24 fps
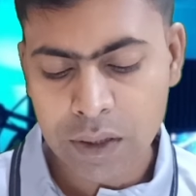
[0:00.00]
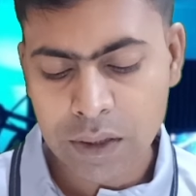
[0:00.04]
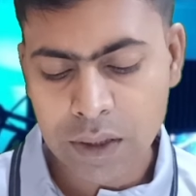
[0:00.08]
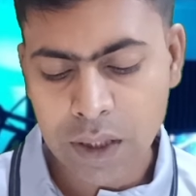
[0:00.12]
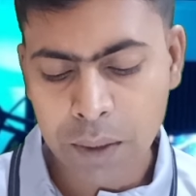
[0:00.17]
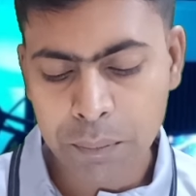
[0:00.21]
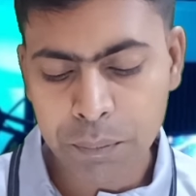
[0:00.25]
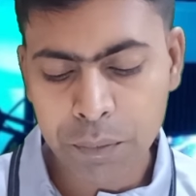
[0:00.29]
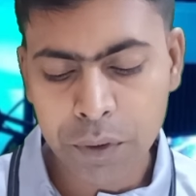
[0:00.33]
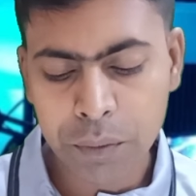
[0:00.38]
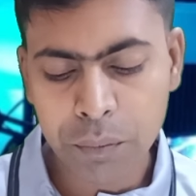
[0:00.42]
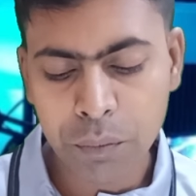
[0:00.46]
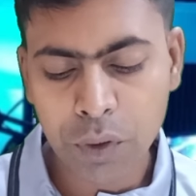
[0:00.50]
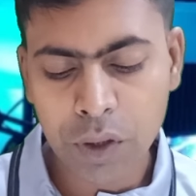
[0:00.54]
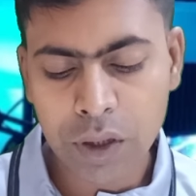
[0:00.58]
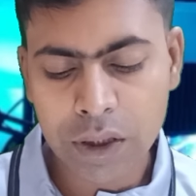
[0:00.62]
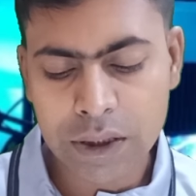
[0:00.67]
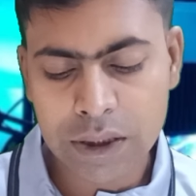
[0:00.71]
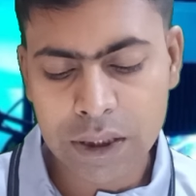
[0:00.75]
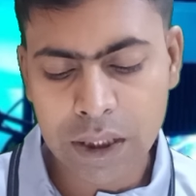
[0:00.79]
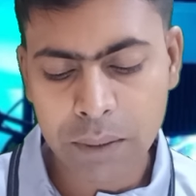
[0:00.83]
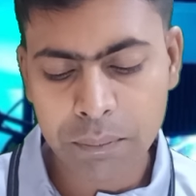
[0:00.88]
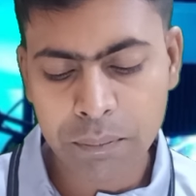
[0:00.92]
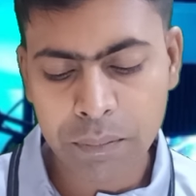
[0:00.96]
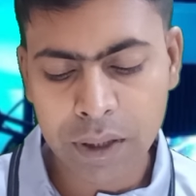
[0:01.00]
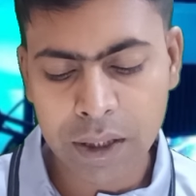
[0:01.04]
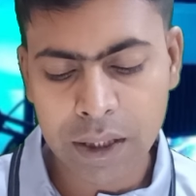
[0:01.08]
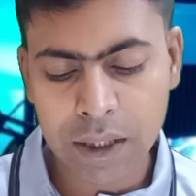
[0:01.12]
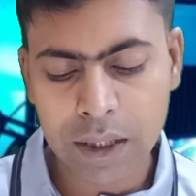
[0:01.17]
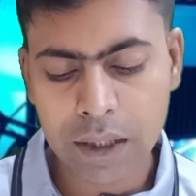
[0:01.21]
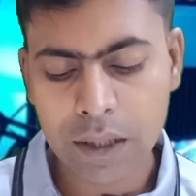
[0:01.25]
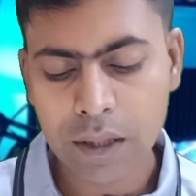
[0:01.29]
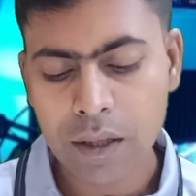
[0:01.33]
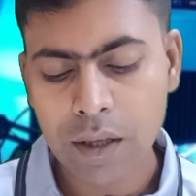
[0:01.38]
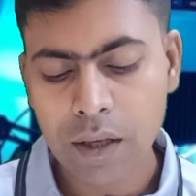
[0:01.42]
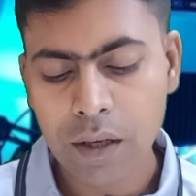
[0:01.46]
তারপরে বলেছে আপনাকে
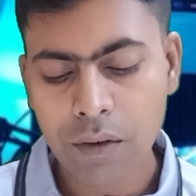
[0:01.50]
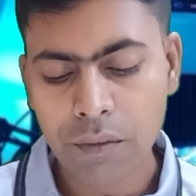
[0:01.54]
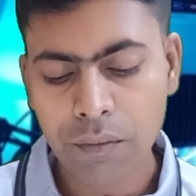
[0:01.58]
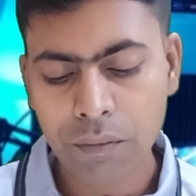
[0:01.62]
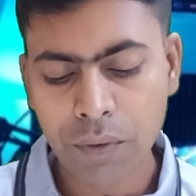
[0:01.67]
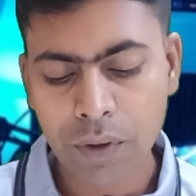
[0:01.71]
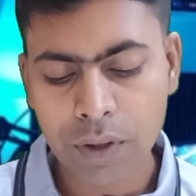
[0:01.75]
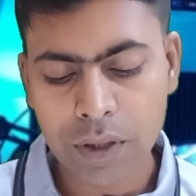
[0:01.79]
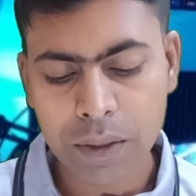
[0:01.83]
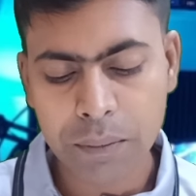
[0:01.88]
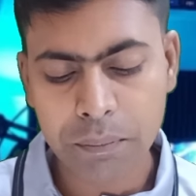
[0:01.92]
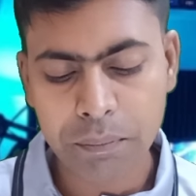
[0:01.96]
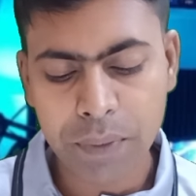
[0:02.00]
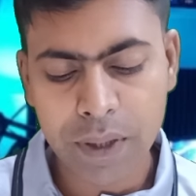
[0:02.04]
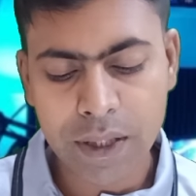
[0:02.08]
ফর দ্য